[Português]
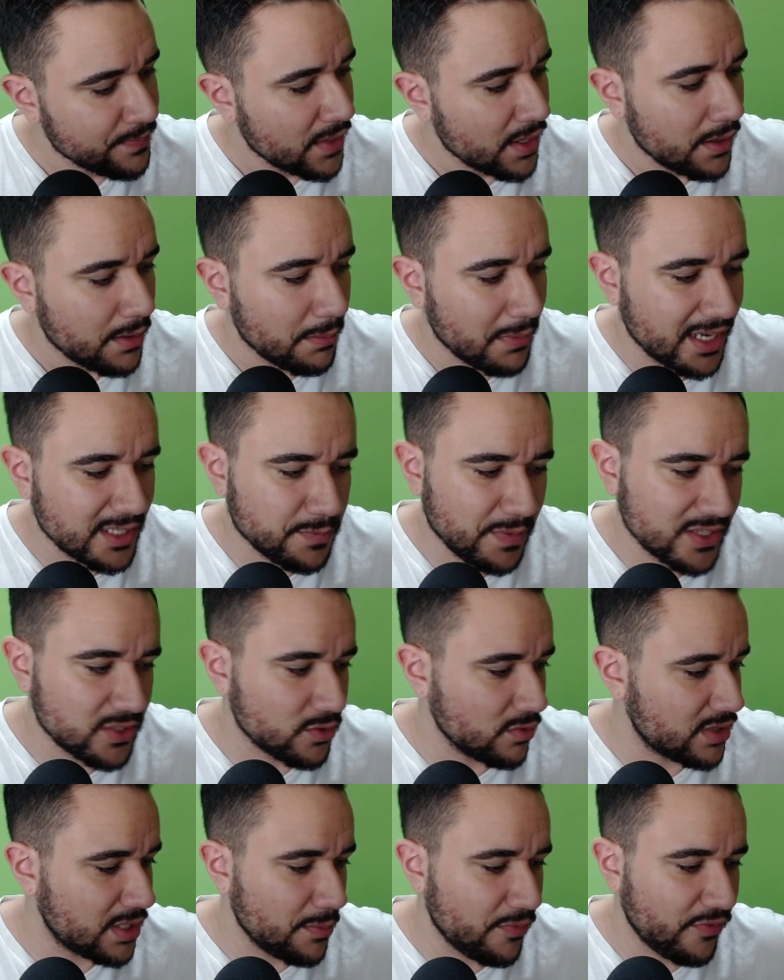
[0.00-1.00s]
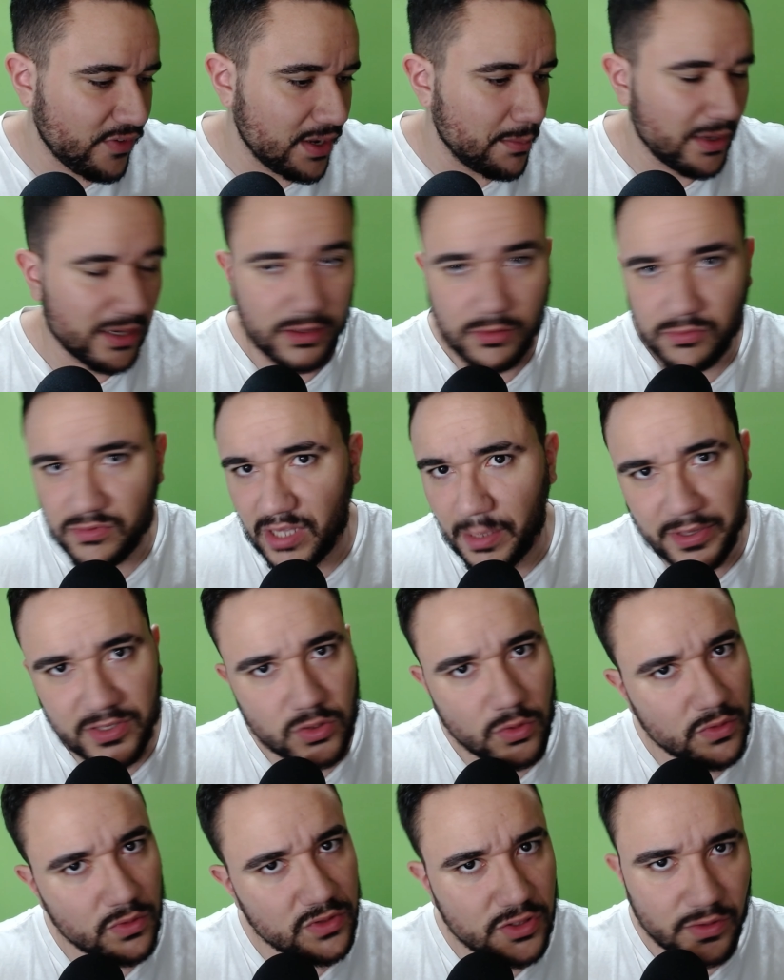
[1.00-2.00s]
Mas passou um tempo e falei, mano, não tem mais
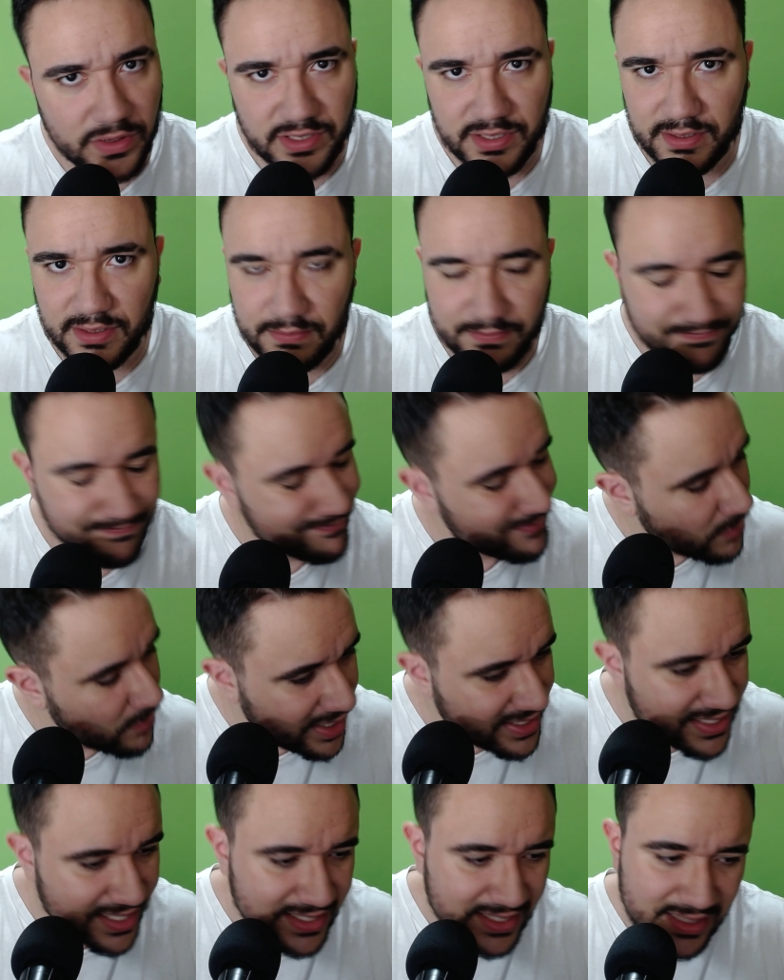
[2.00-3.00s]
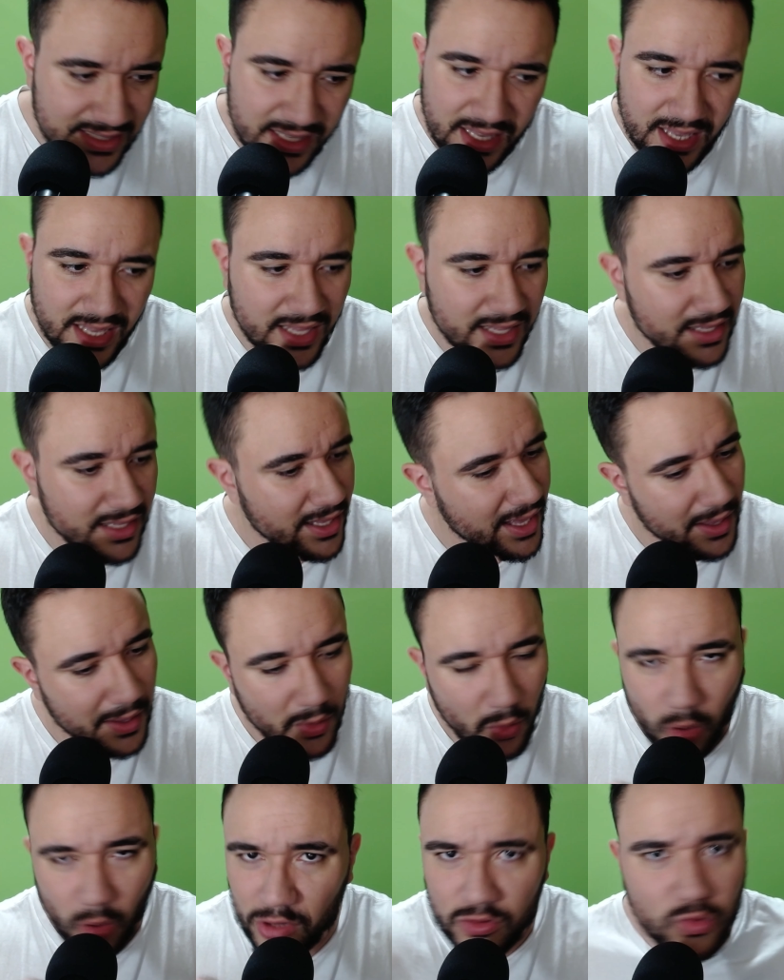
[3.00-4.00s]
condições. O SSD é
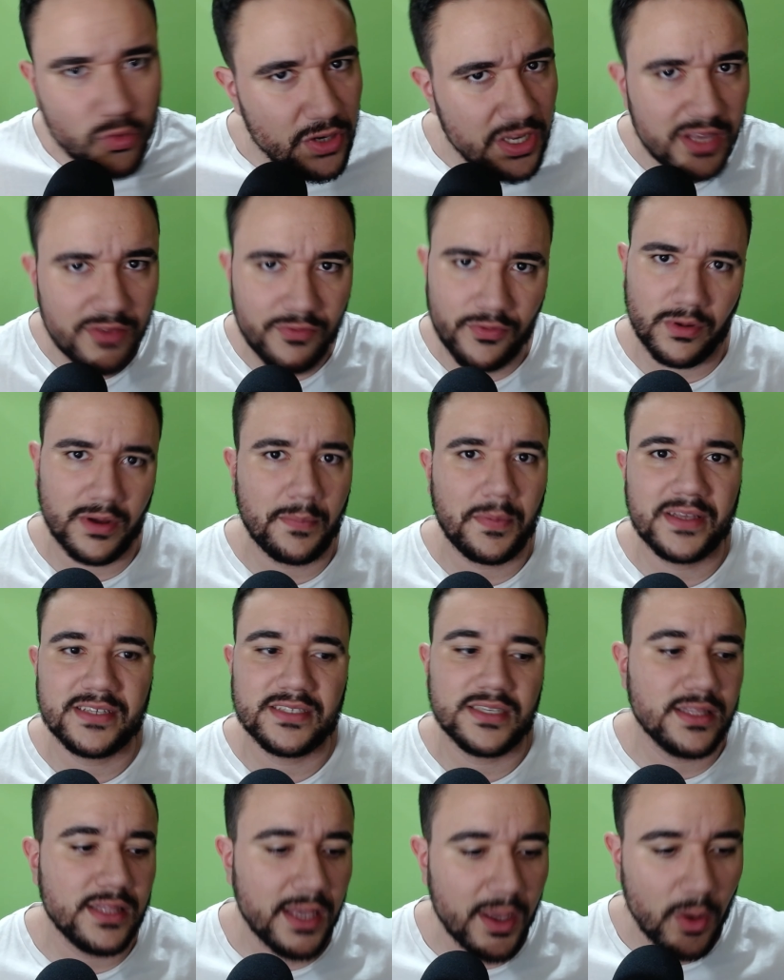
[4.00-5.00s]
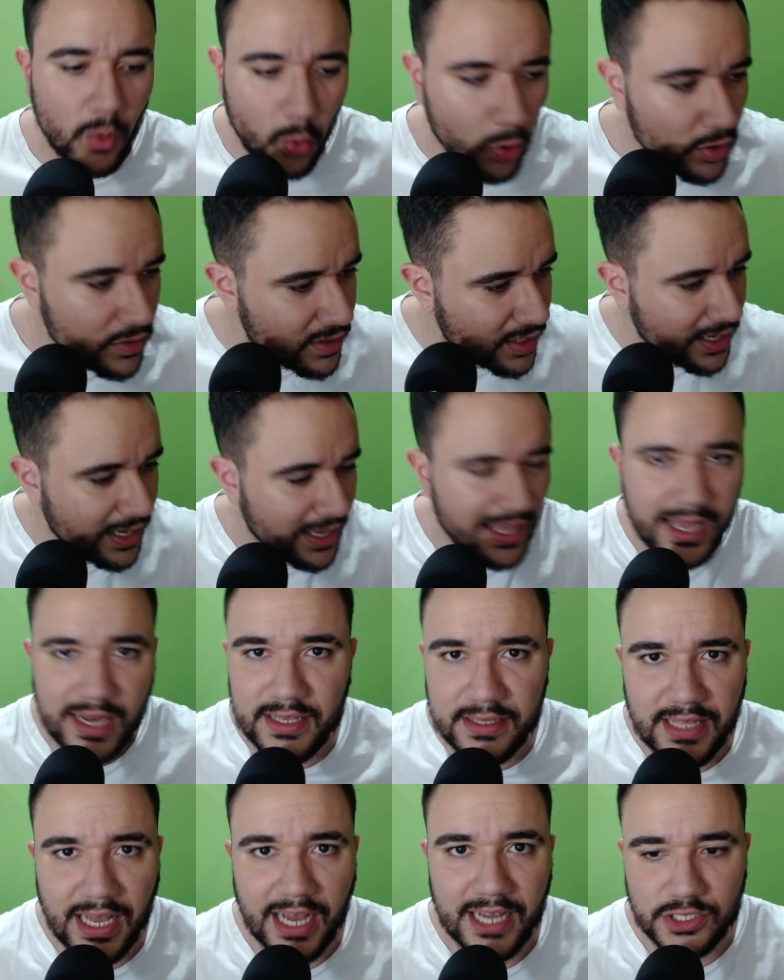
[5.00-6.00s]
outro nível, rapaziada. É outra
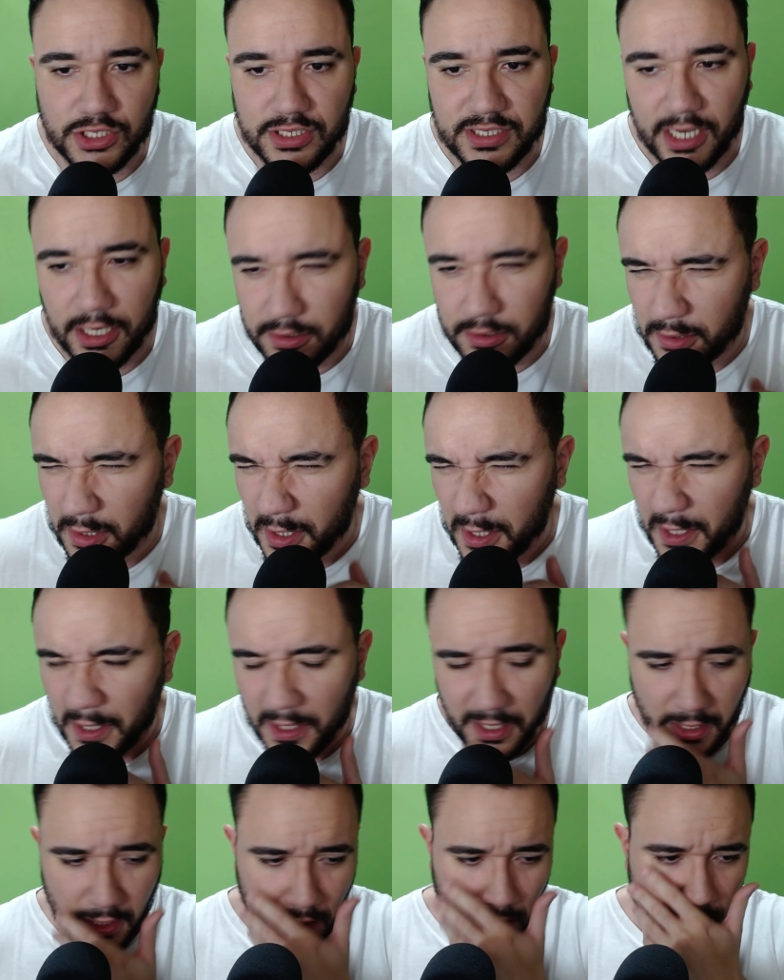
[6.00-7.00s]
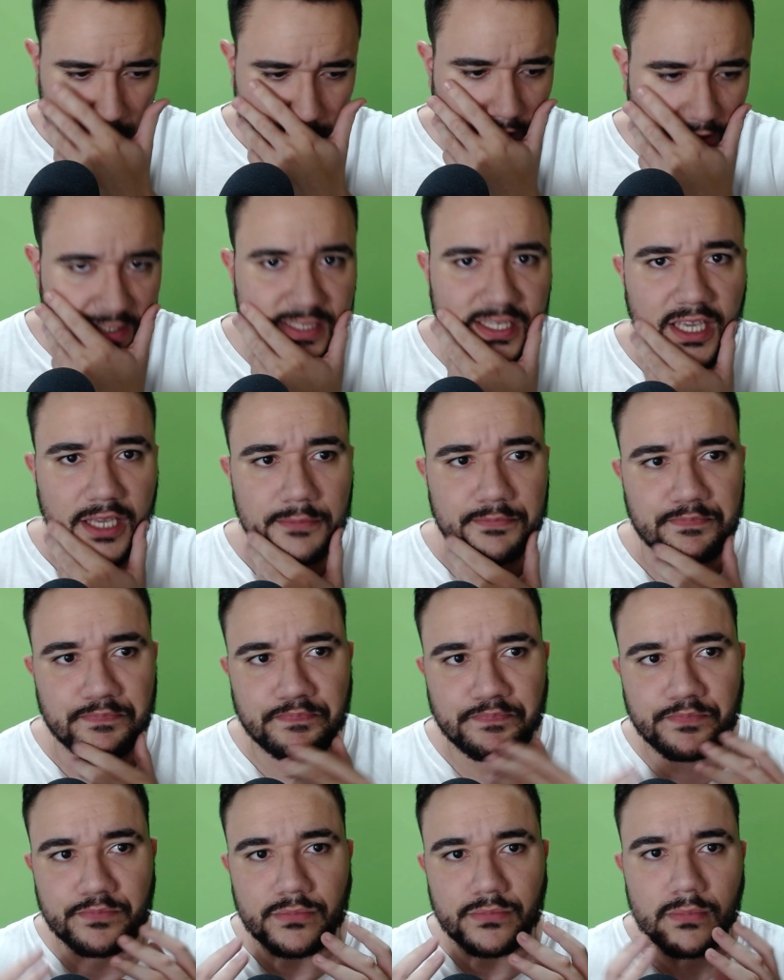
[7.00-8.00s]
realidade, certo? Então, assim,
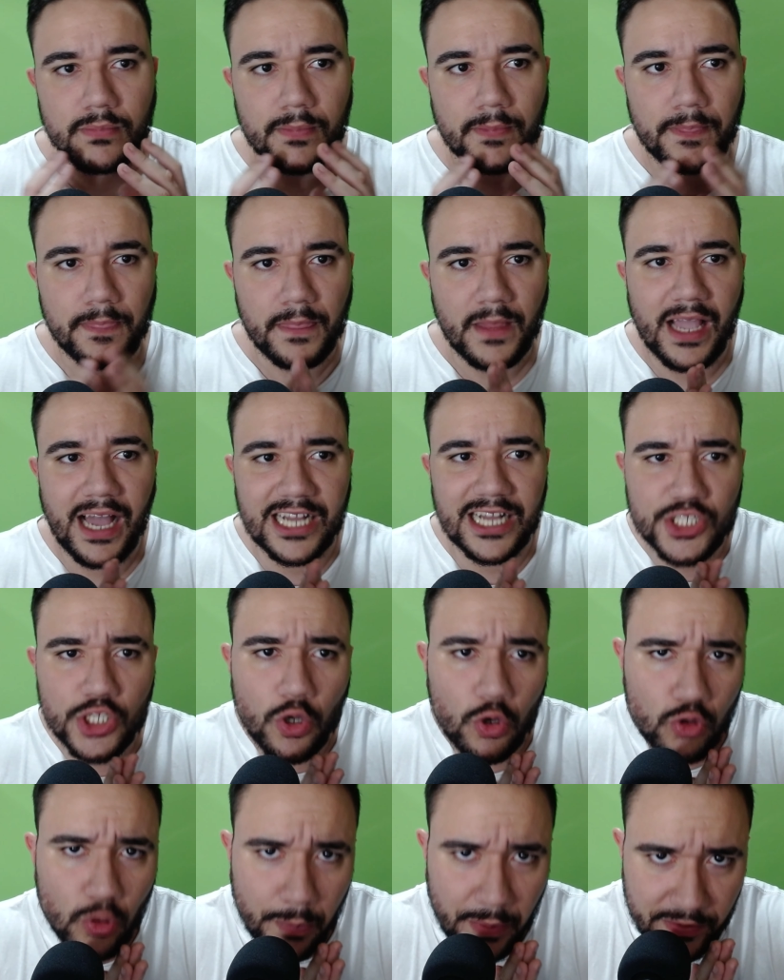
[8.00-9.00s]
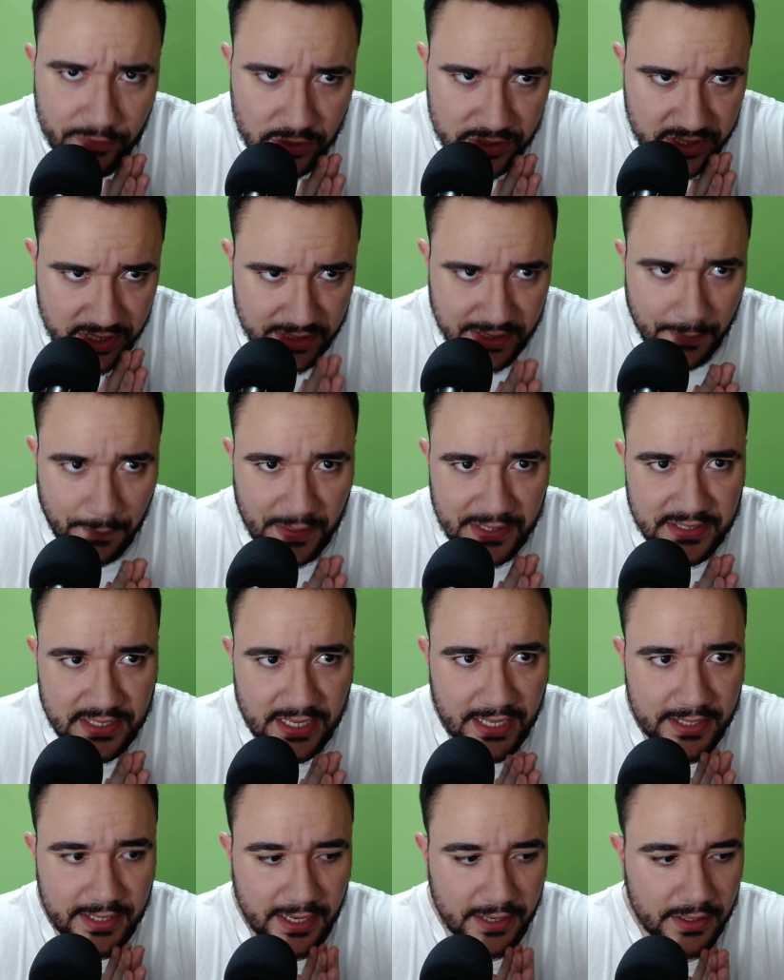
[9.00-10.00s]
a dica que eu dou pra vocês,
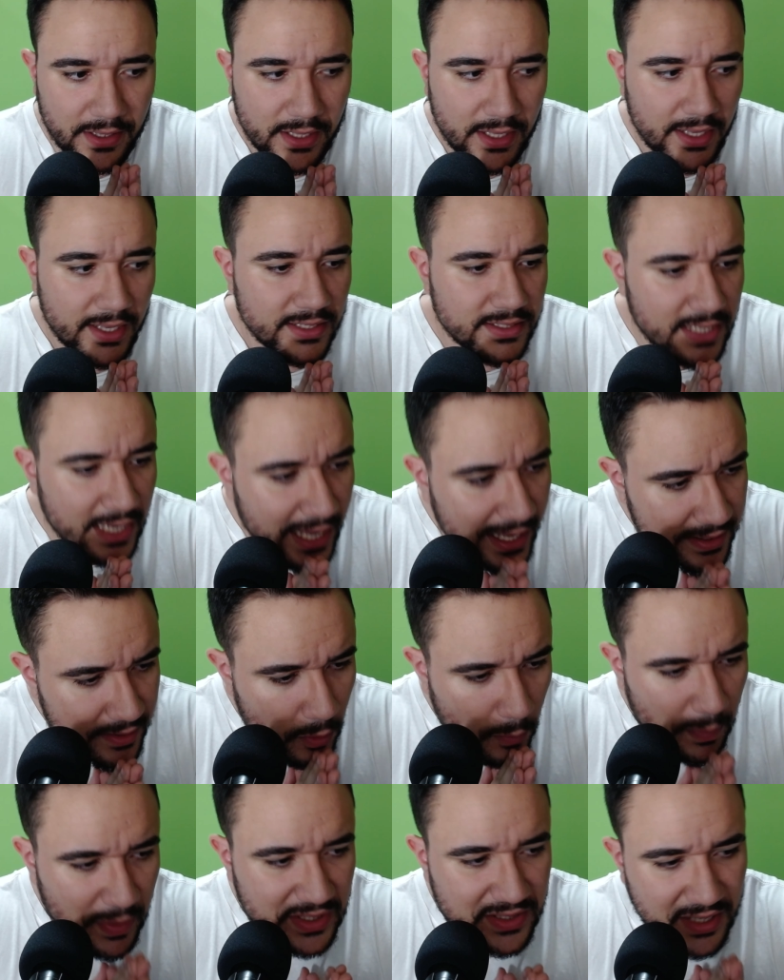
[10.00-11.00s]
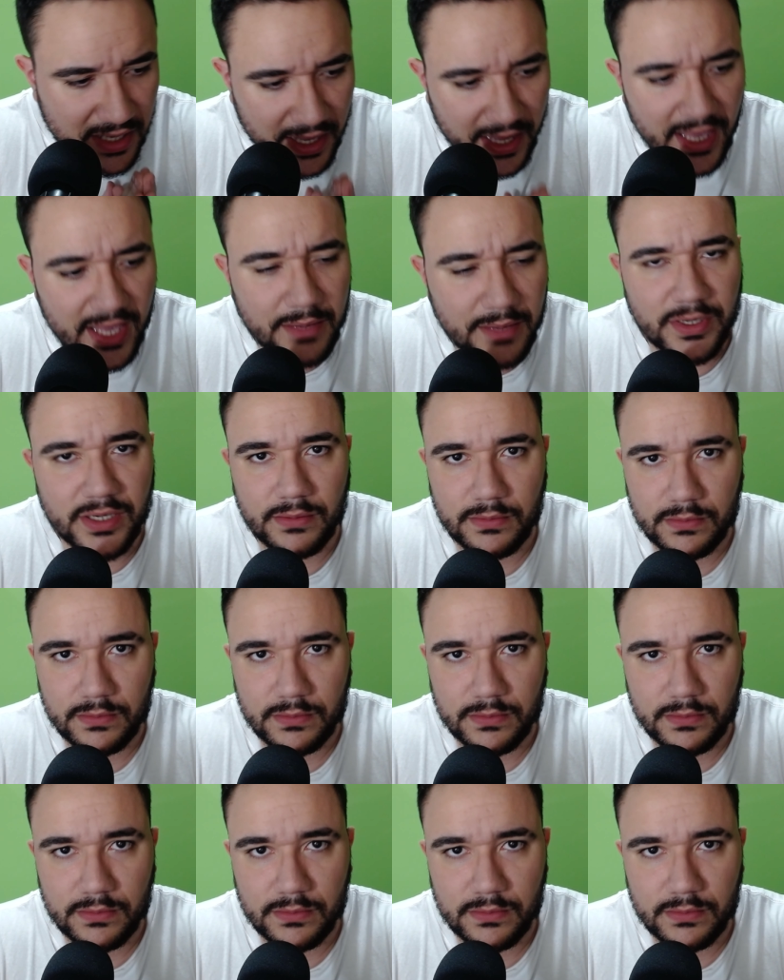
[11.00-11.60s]
rapaziada. Você quer ter um PC gamer?